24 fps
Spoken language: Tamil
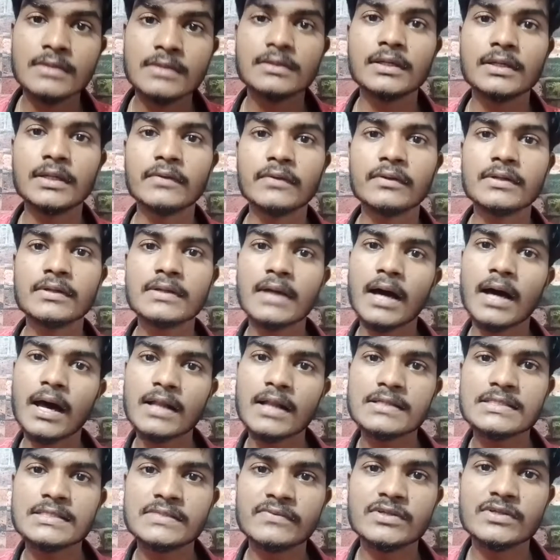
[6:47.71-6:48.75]
ஸோ இது வந்து
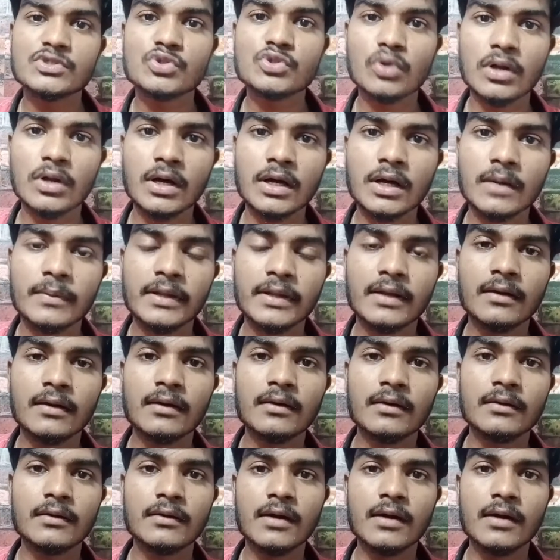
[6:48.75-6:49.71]
யார் சிவன் சொன்னாங்க அப்படின்னா